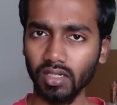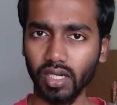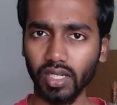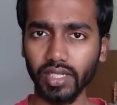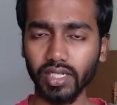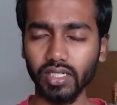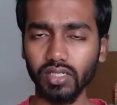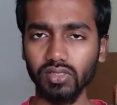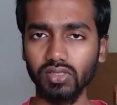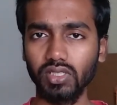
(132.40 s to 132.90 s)

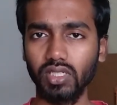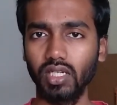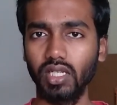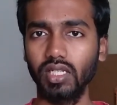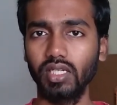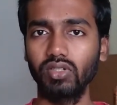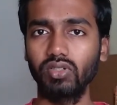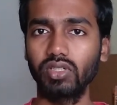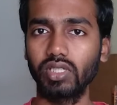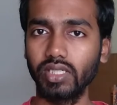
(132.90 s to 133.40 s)
ராக்கெட்
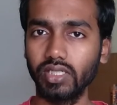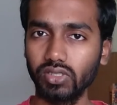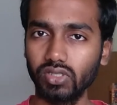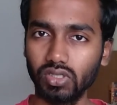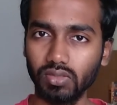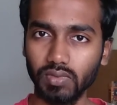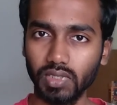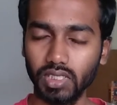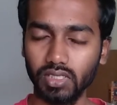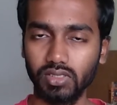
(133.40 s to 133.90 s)
வச்சுக்கலாம் இல்லை ஒரு
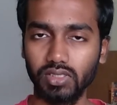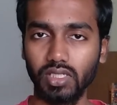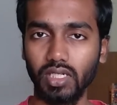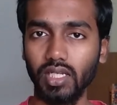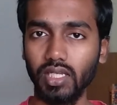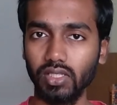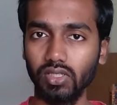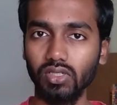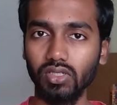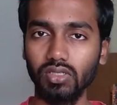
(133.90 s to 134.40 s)
இன்ஸ்ட்ருமெண்ட்
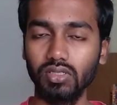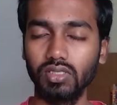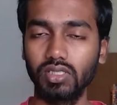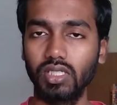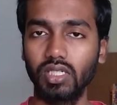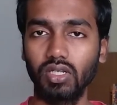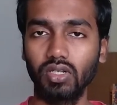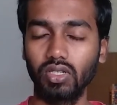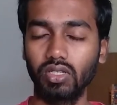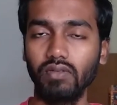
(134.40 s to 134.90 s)
வச்சுக்கலாம் ஏதோ ஒன்று
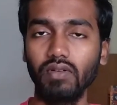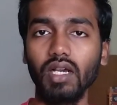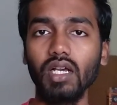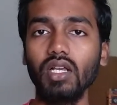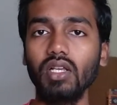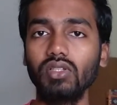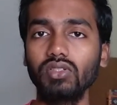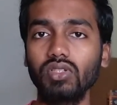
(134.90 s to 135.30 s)
வச்சுக்கலாம் ஓகேவா